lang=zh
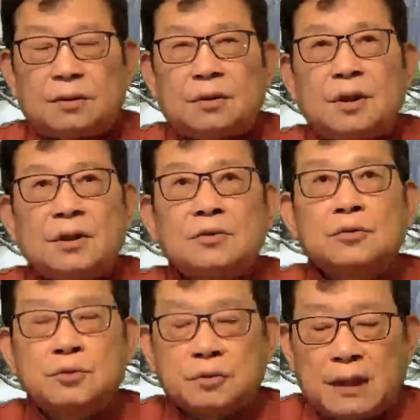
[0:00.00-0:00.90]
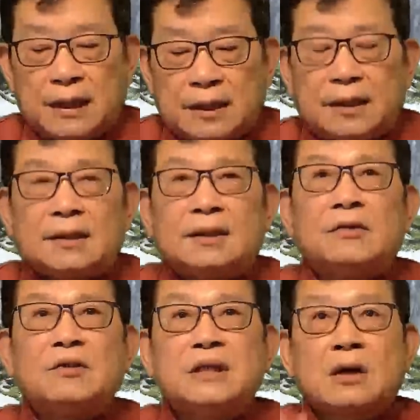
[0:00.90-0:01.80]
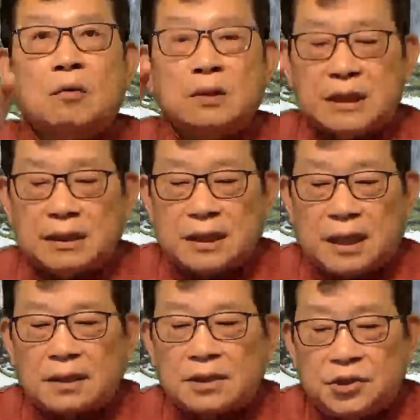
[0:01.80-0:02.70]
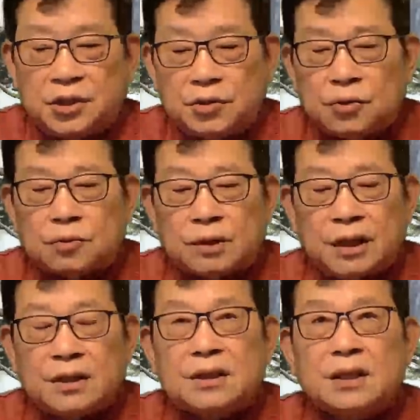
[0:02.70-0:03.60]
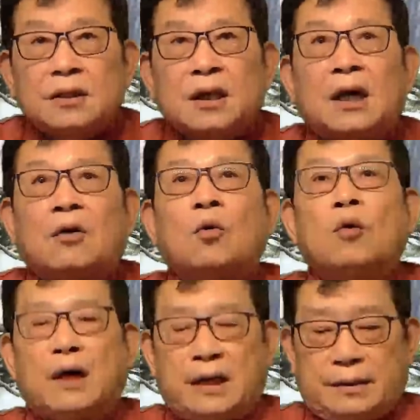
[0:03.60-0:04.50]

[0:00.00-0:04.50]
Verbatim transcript: 印度苏拉特有一家火葬场的金属零件都烤化了，